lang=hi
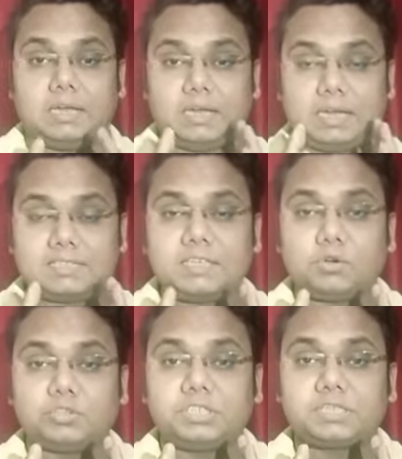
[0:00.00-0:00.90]
ऐसी
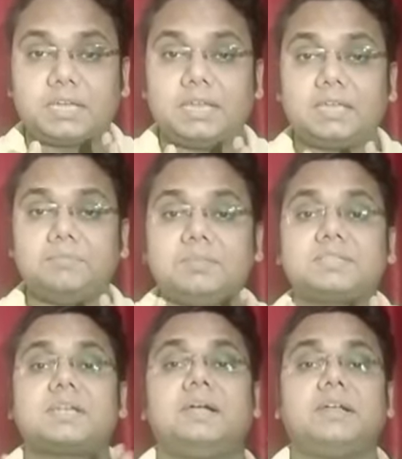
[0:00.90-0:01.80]
कोशिश करें कि
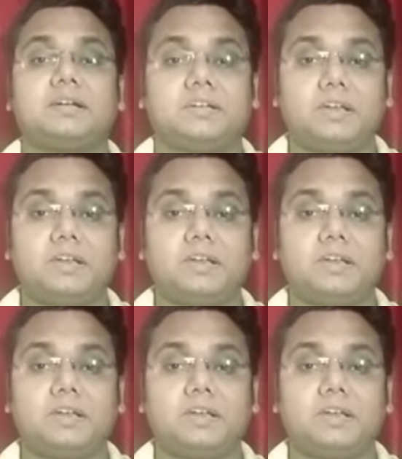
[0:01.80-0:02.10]
मिसकंडक्ट